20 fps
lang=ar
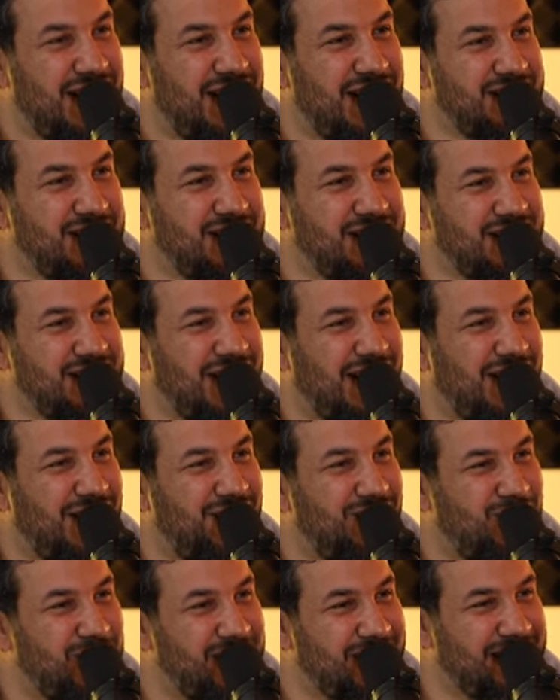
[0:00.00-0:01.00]
هذا
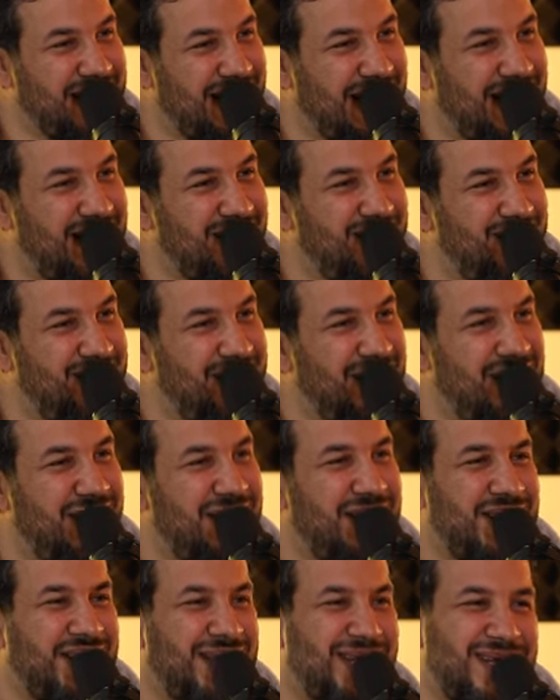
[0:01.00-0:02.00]
الصخب والزحام
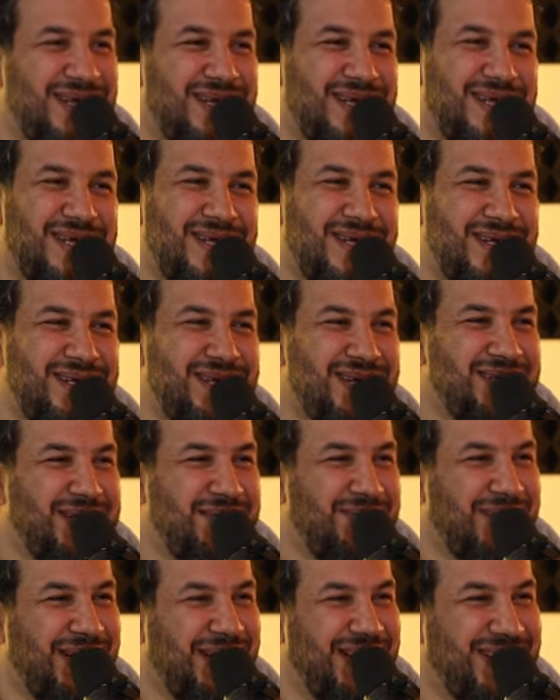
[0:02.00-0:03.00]

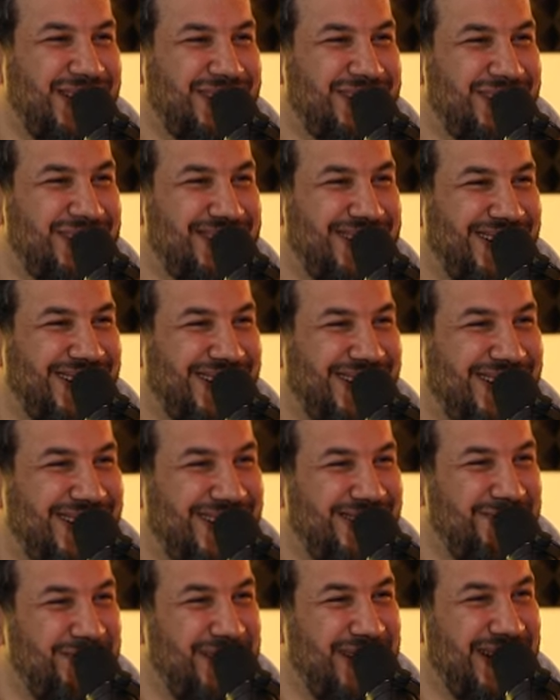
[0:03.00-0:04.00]
ندم على ترك
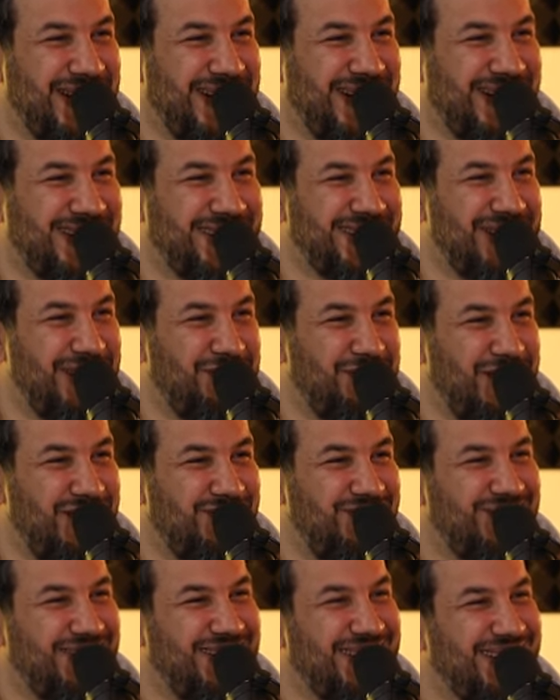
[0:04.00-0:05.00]
البيئة القديمة
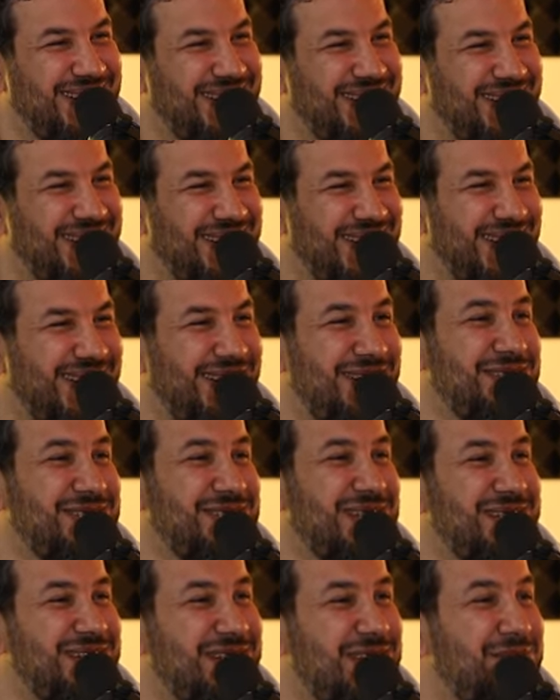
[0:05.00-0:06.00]

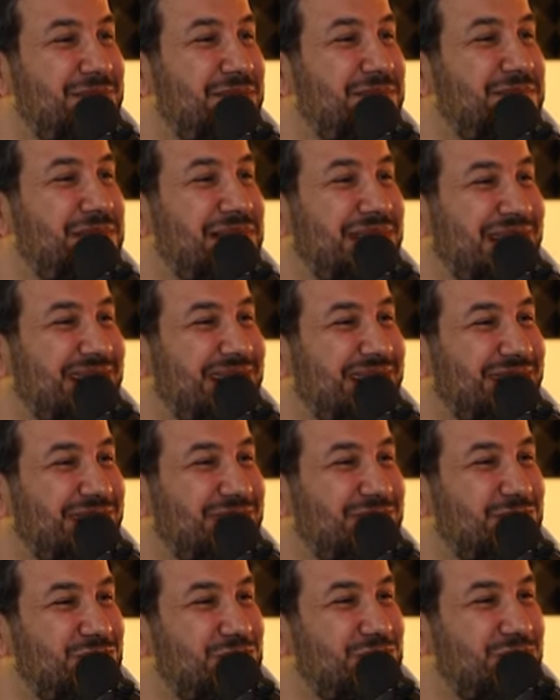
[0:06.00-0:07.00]
فالإنسان دايما بين
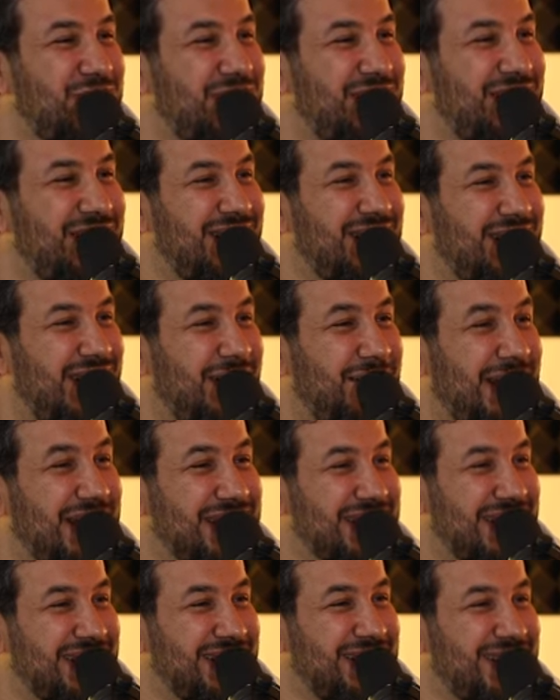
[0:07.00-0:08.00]
خياراته
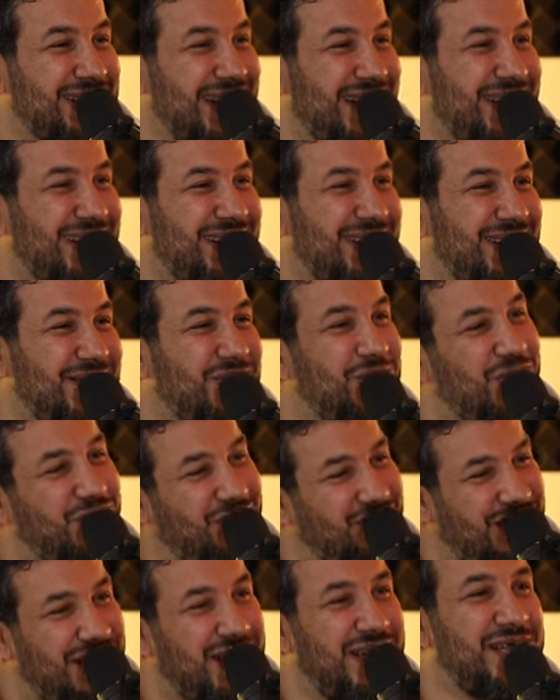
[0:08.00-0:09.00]
يبحث عن السعادة
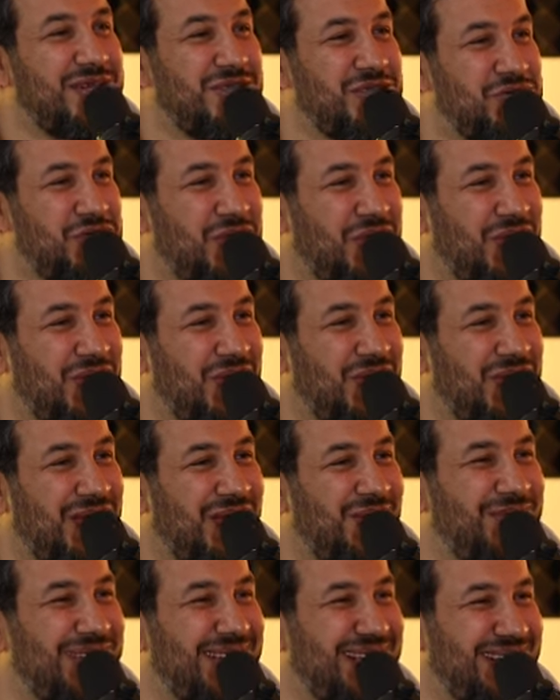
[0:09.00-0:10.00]
فيجد الشقاء
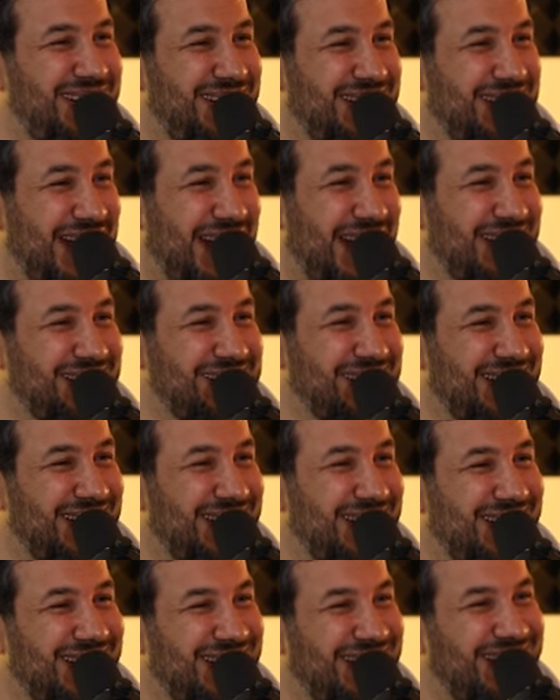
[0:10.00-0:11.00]
أو يجد التعاسة
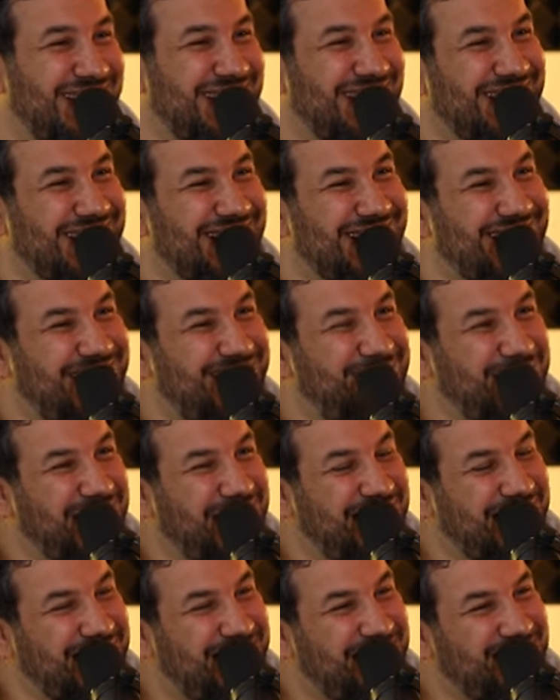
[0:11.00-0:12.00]
إيه
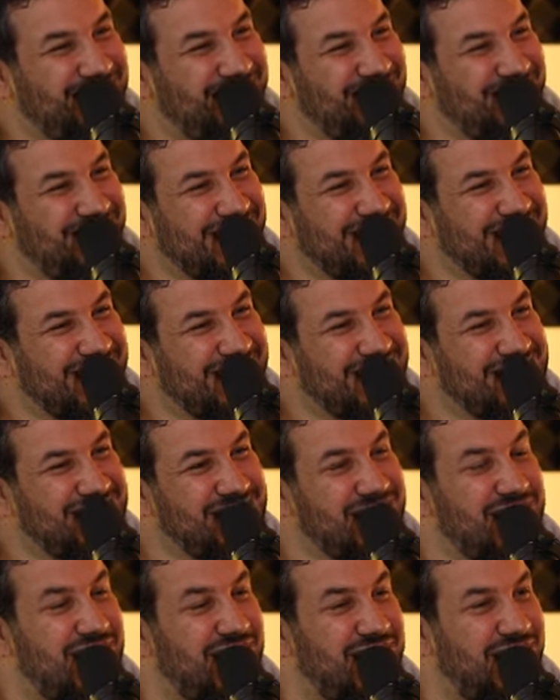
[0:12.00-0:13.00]
المعيار في فكرة
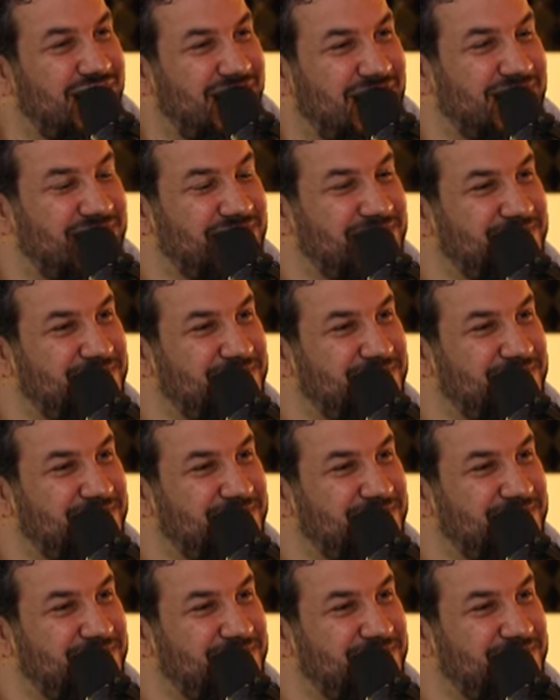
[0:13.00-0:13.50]
السكن يعني؟